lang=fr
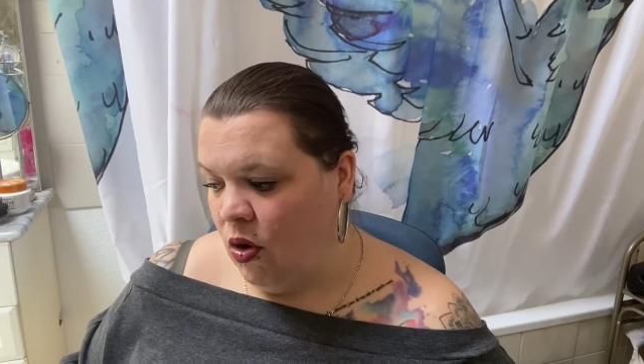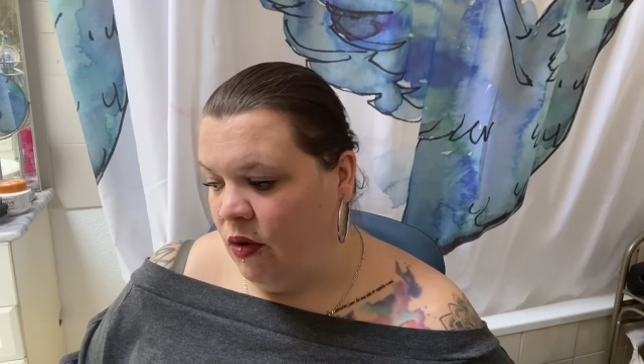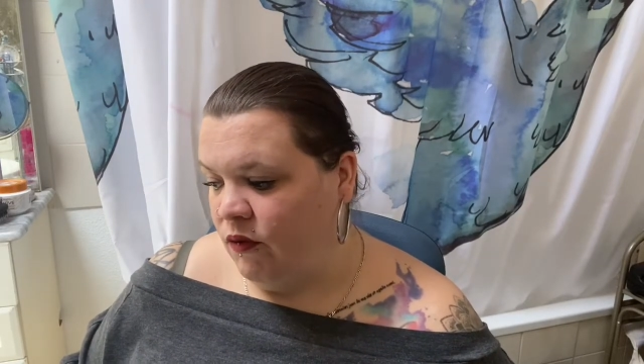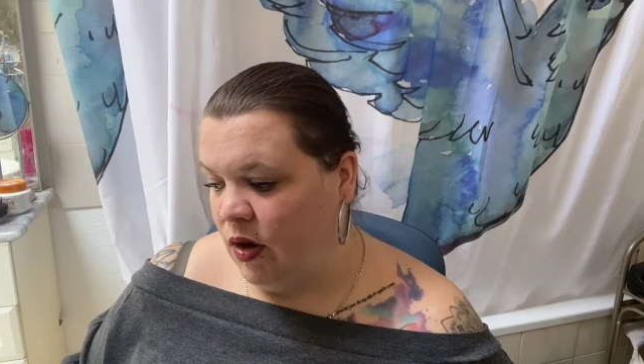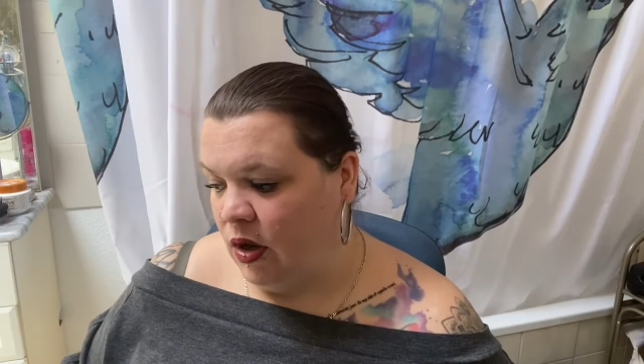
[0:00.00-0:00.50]

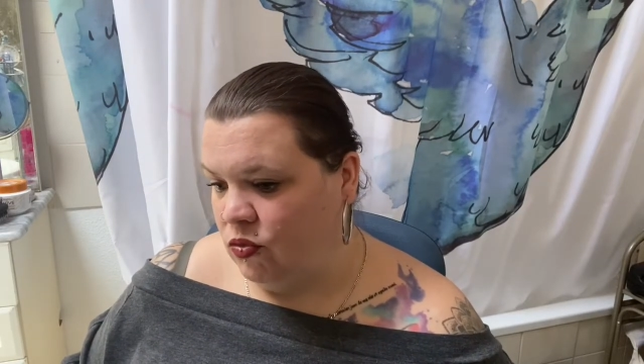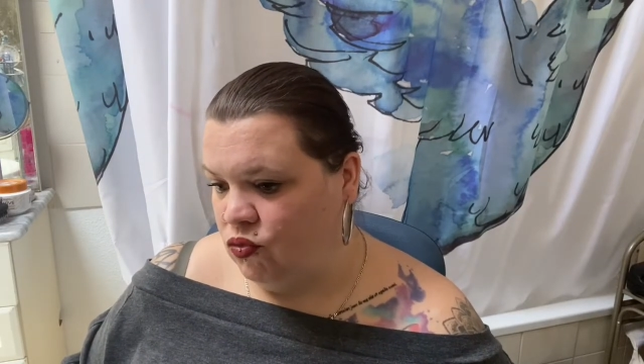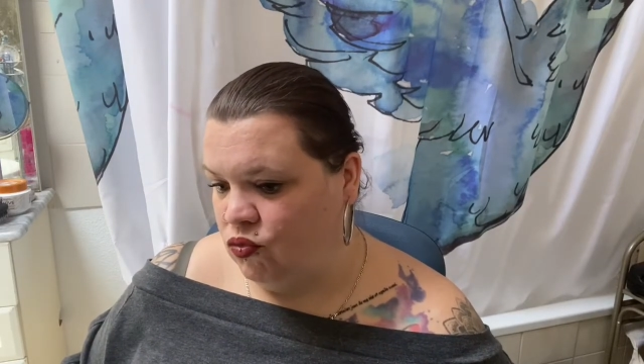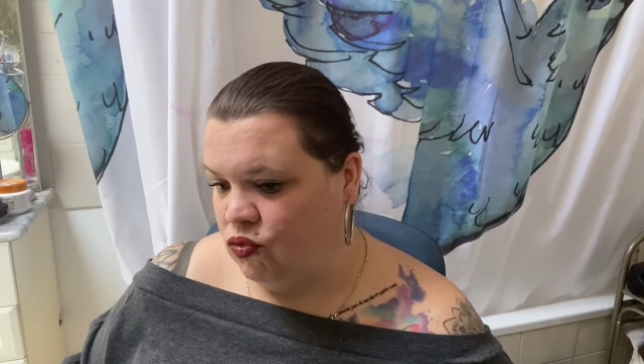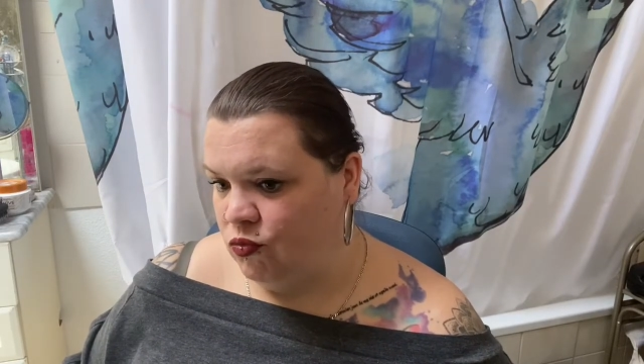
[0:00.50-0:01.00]
voilà, du
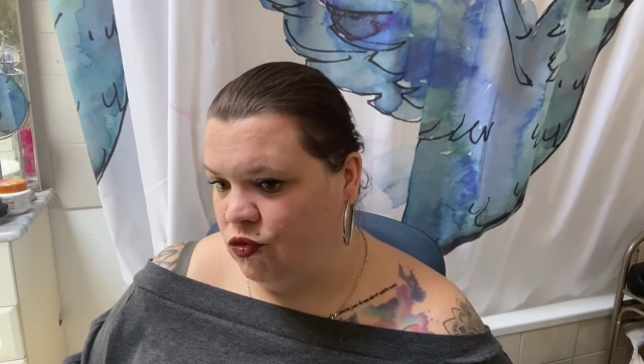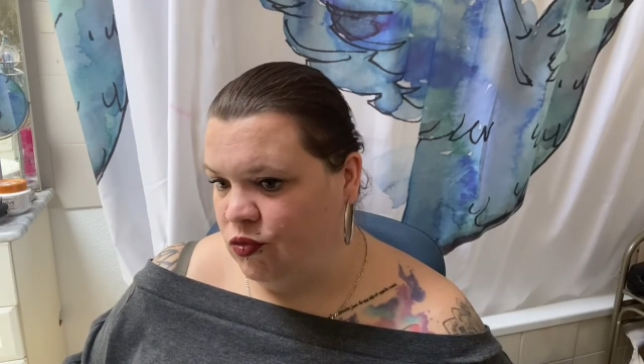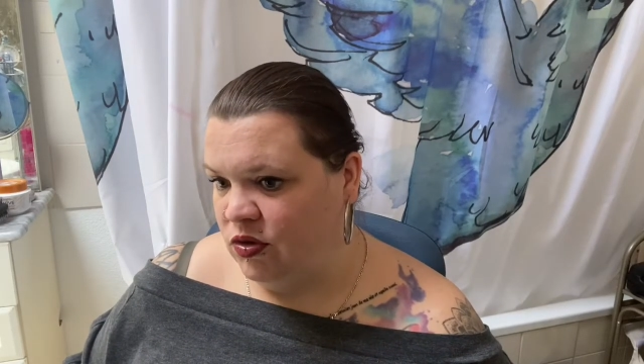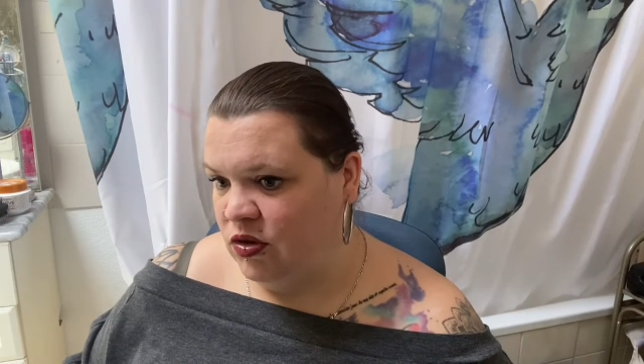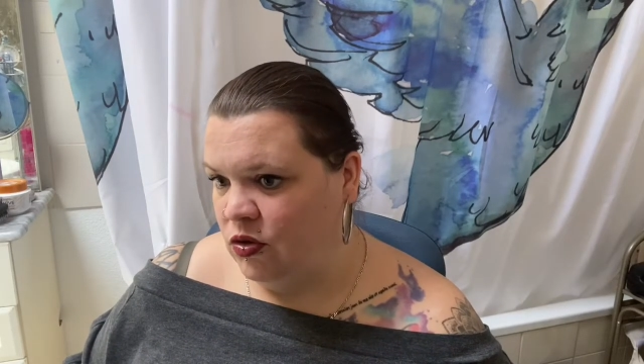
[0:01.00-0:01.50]
coup, je me
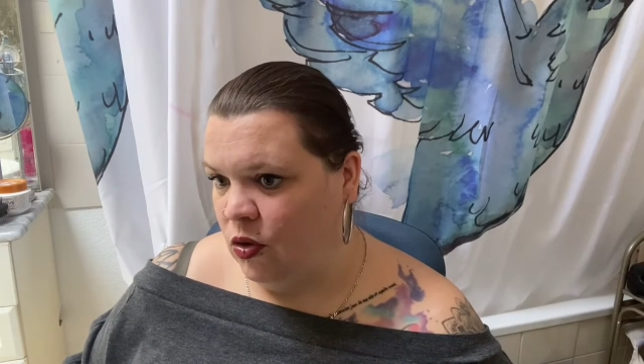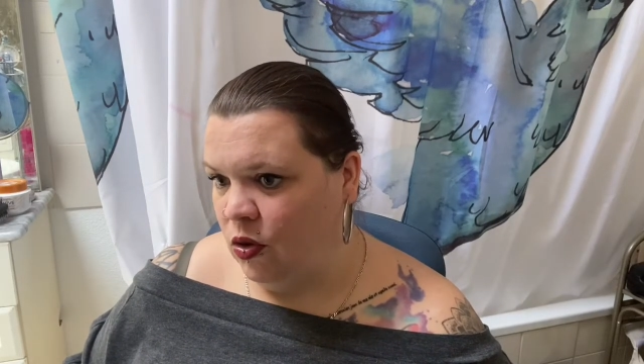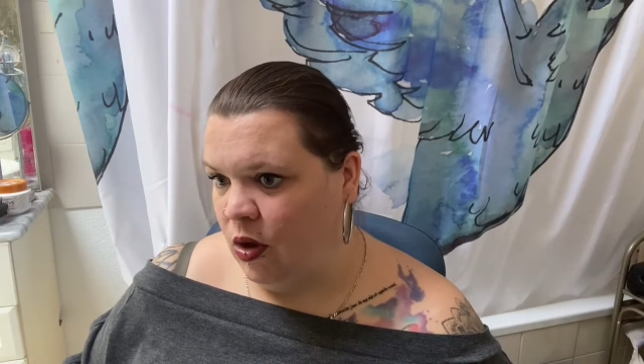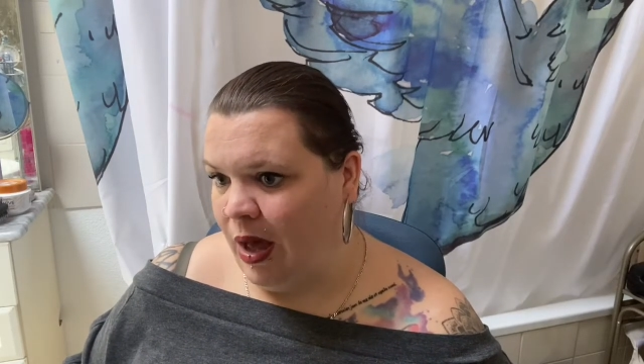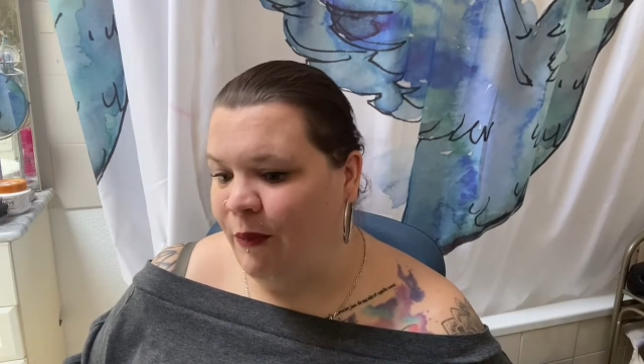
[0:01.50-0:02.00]
suis dit,
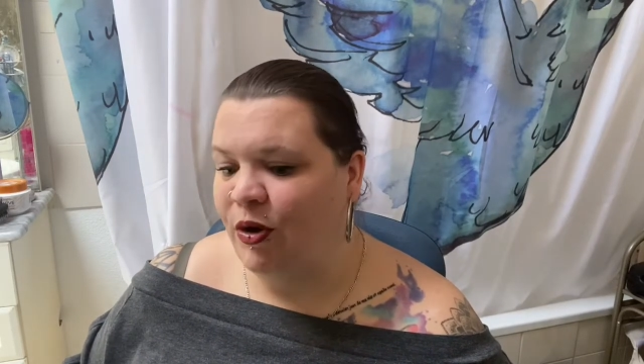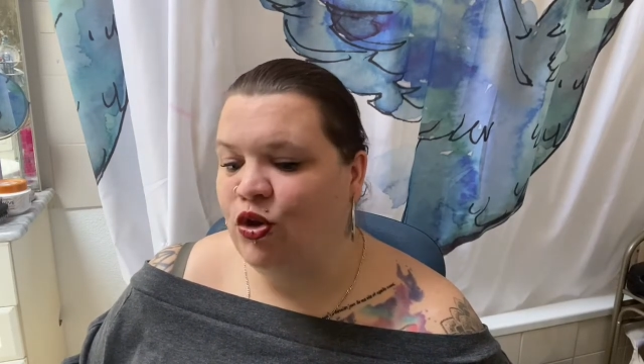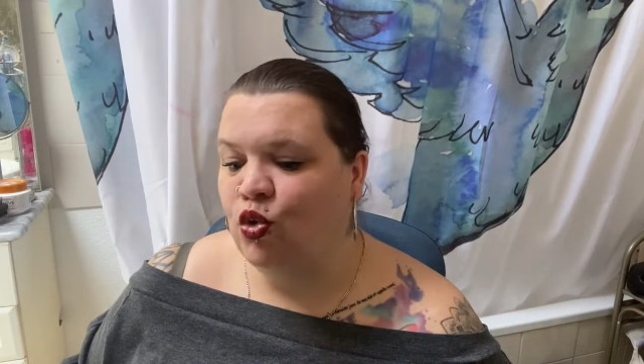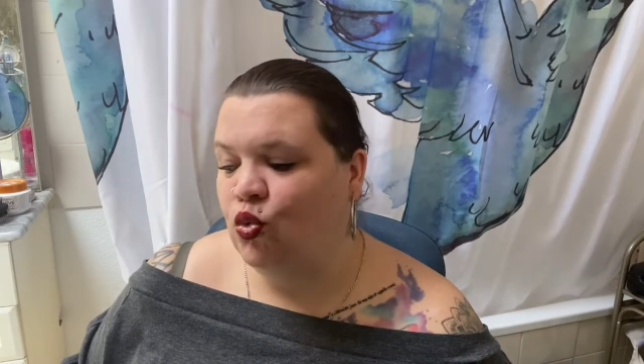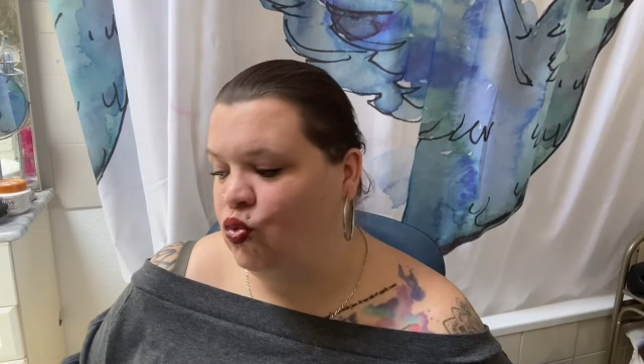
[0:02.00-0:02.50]
à
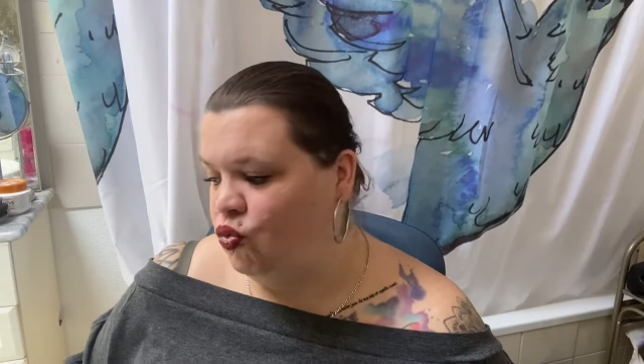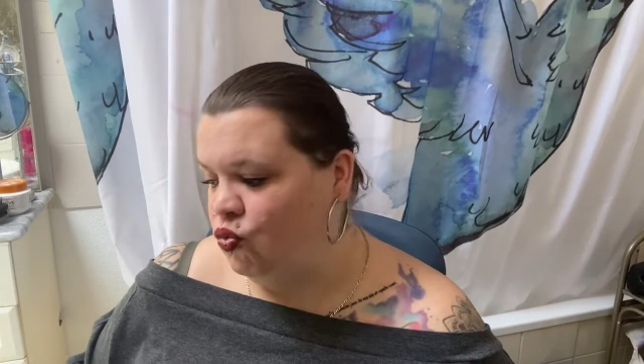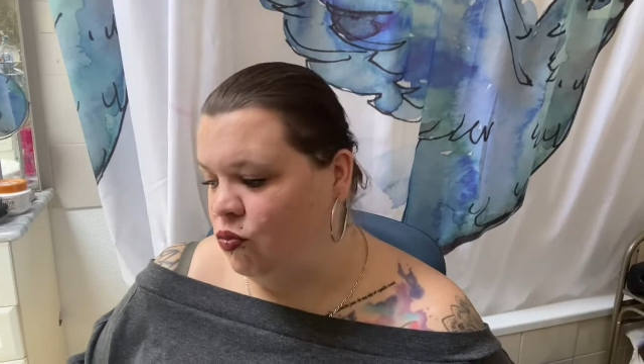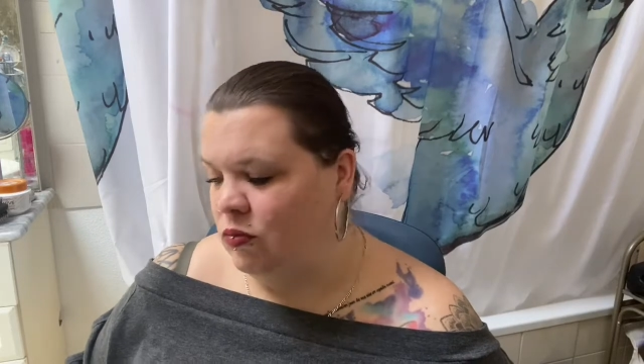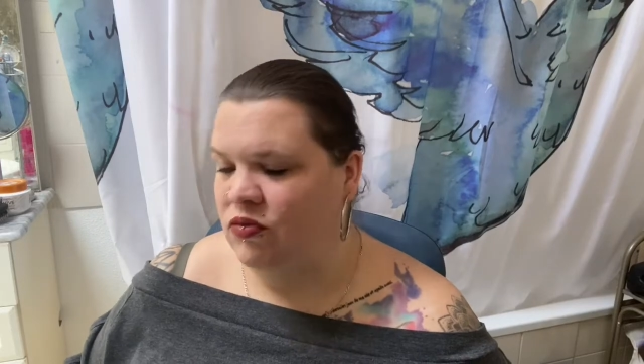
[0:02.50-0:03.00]
moindre coût,